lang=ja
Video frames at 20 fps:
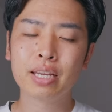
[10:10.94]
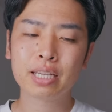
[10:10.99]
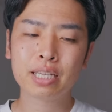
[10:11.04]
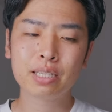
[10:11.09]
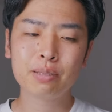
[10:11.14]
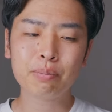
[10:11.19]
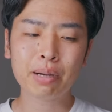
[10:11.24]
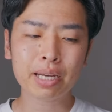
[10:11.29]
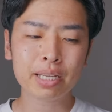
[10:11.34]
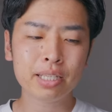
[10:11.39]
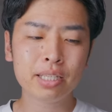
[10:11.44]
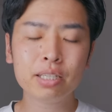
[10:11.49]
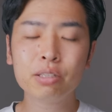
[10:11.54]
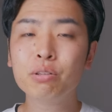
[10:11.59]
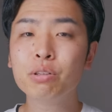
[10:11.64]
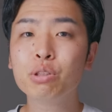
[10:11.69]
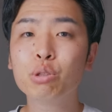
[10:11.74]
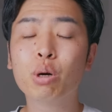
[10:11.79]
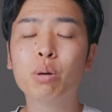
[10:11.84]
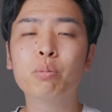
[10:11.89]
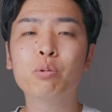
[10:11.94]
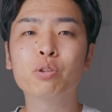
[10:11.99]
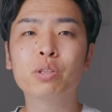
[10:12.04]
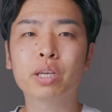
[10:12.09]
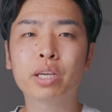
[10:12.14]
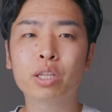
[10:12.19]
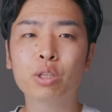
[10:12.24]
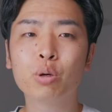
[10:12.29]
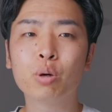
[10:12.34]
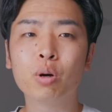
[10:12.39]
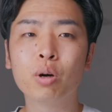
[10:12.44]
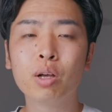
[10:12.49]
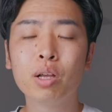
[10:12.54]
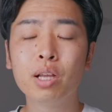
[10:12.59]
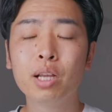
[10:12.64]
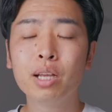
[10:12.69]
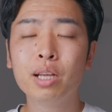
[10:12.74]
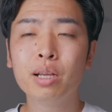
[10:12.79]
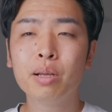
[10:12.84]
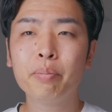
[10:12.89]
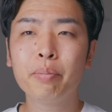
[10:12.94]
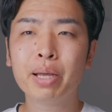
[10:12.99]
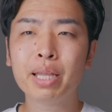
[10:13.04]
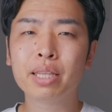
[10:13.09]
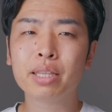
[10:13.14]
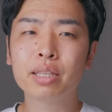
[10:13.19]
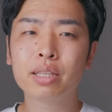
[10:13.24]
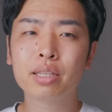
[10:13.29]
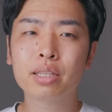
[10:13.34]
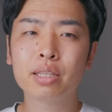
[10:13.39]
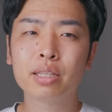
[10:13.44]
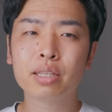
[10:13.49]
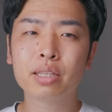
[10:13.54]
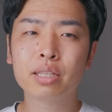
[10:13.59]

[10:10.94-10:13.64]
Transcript: 決まりにくいとは思うんだけど、まあ、